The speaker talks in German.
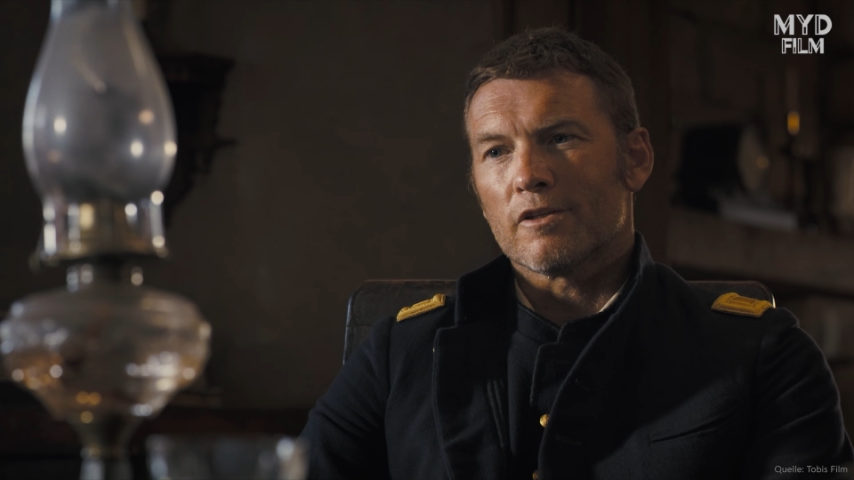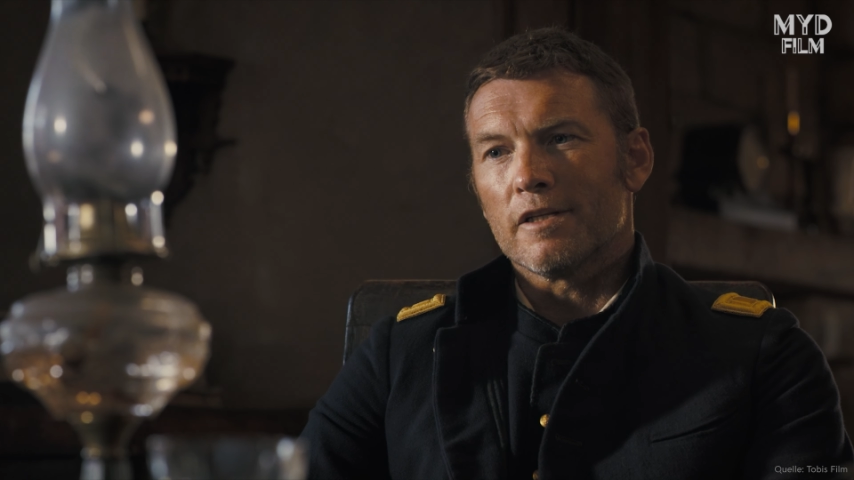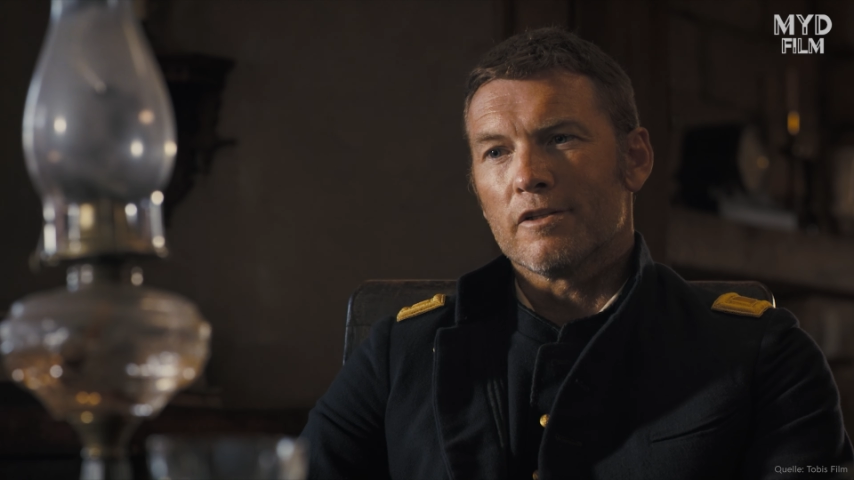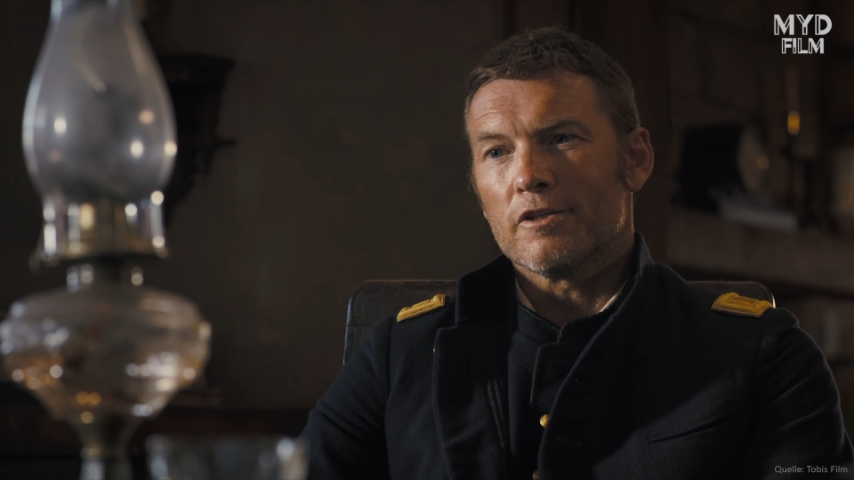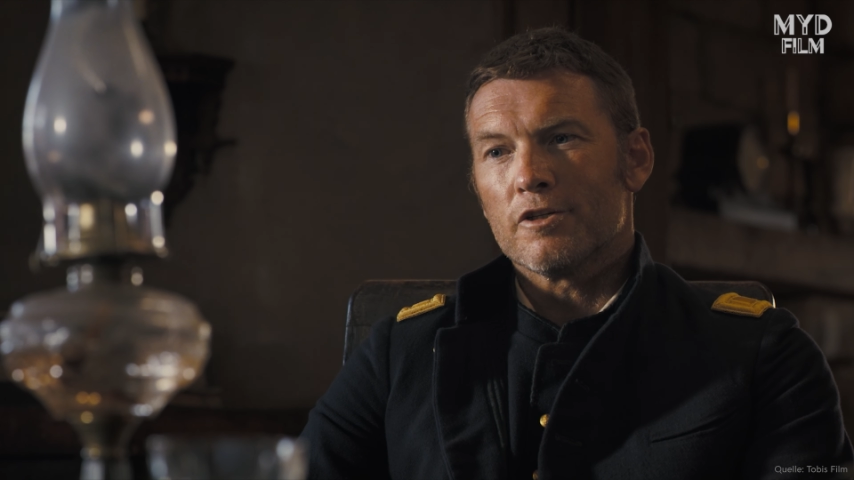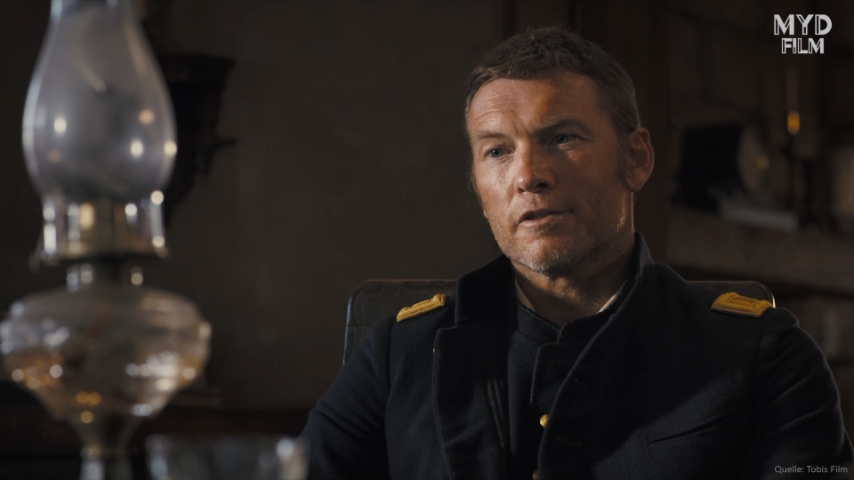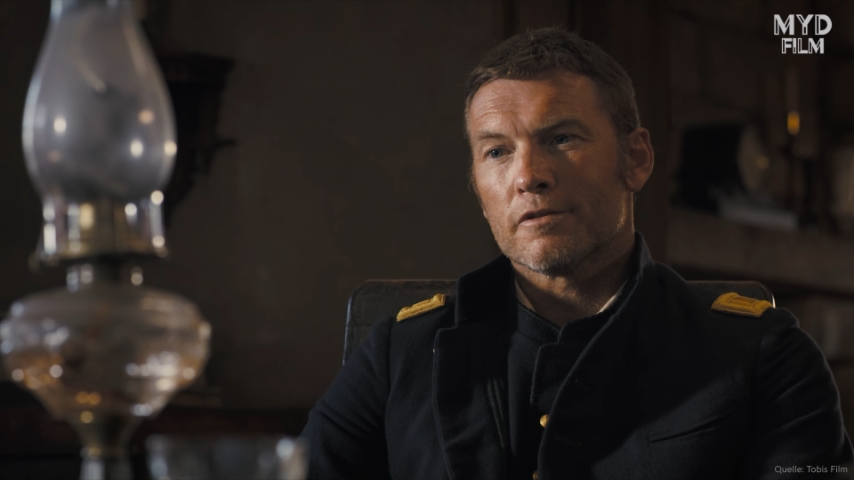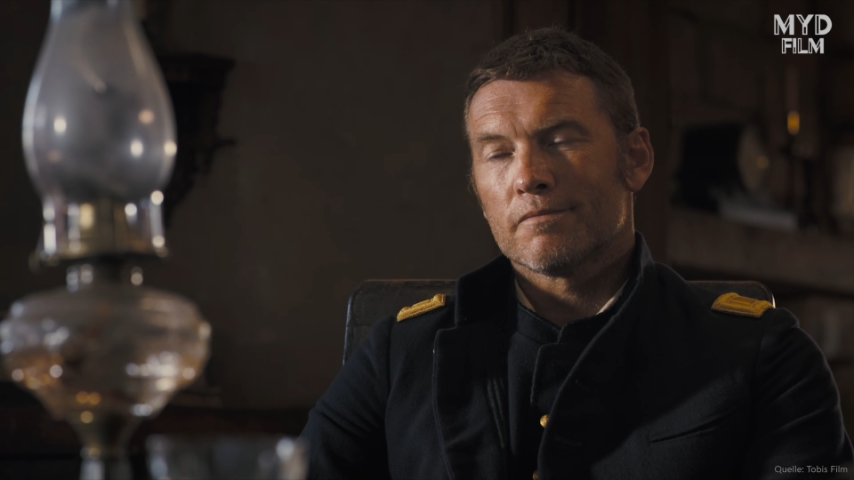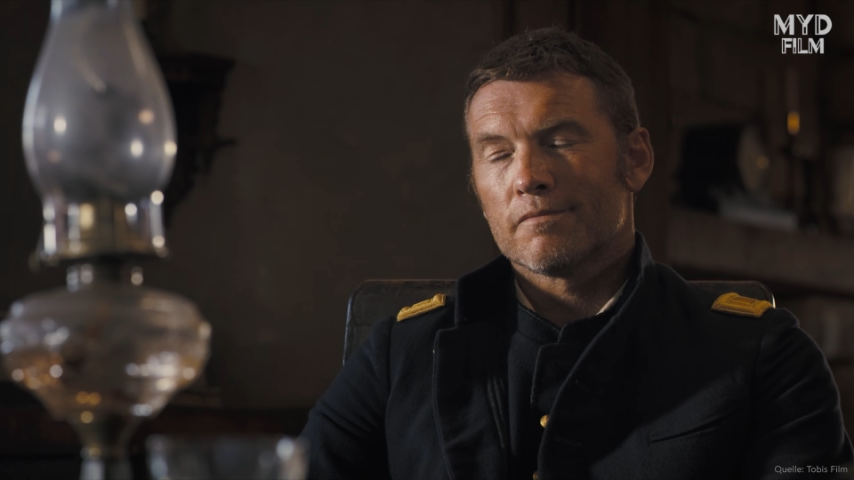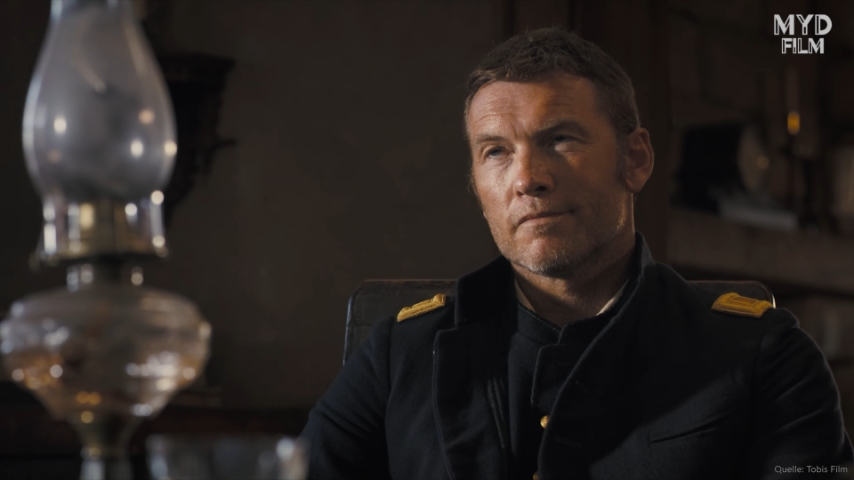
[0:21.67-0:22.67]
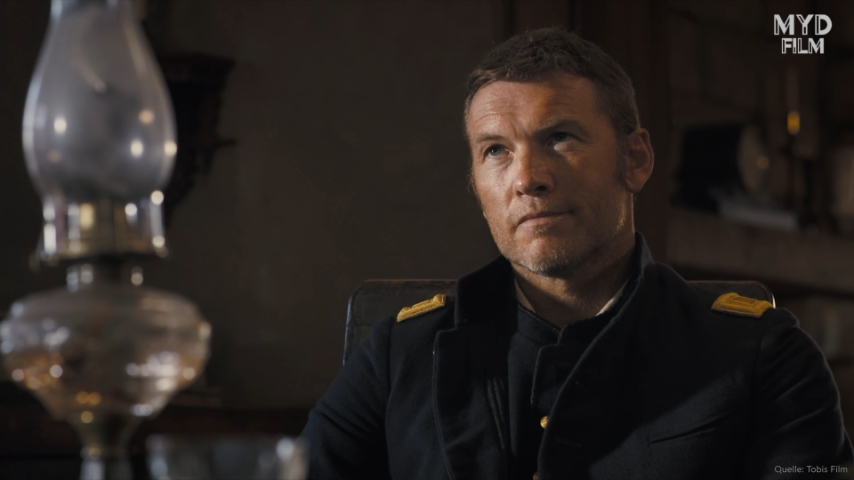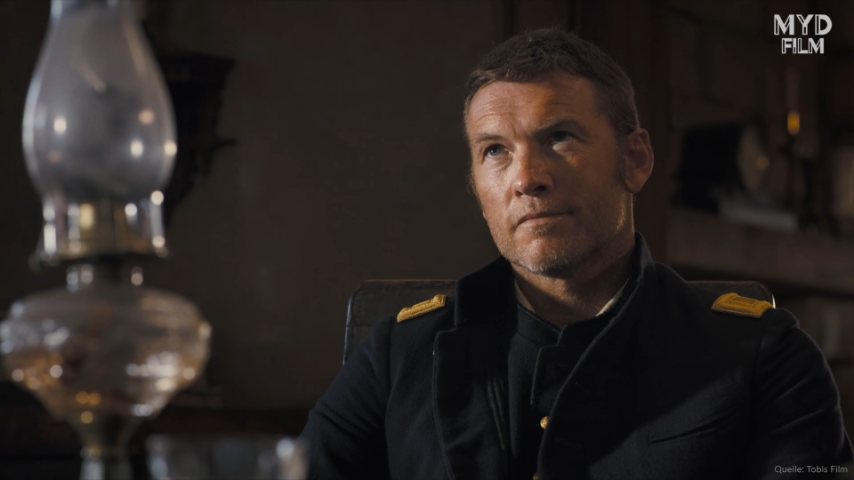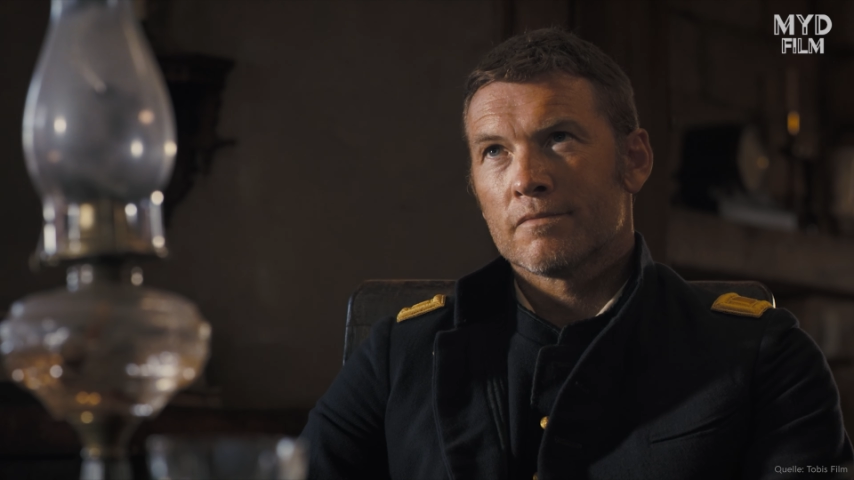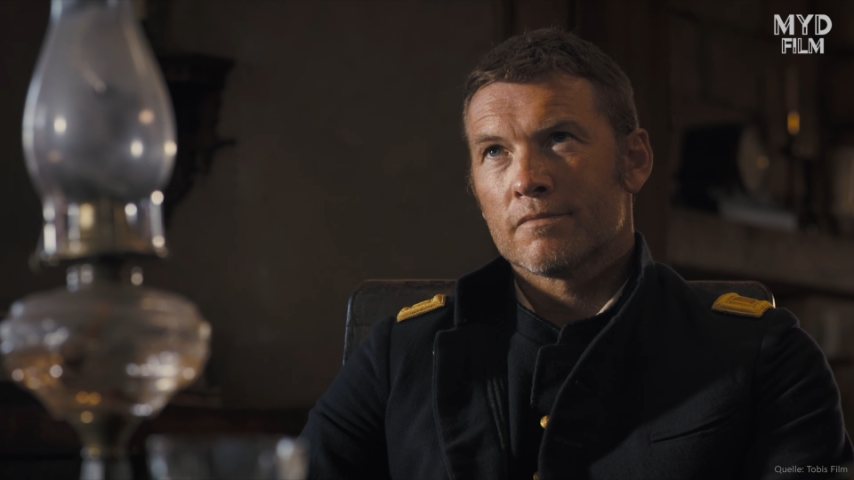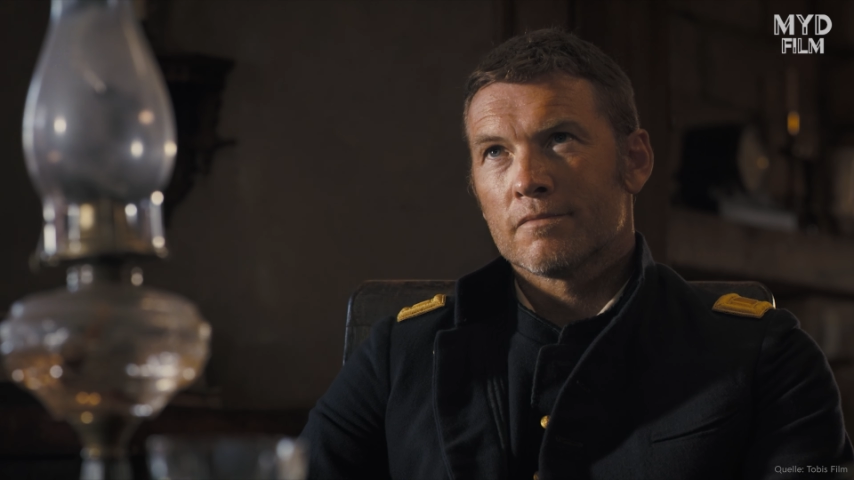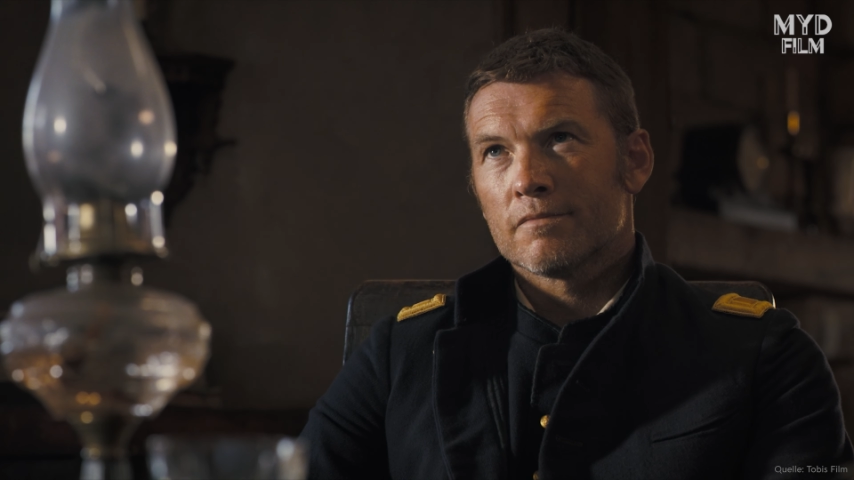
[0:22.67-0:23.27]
genauso erklären? Also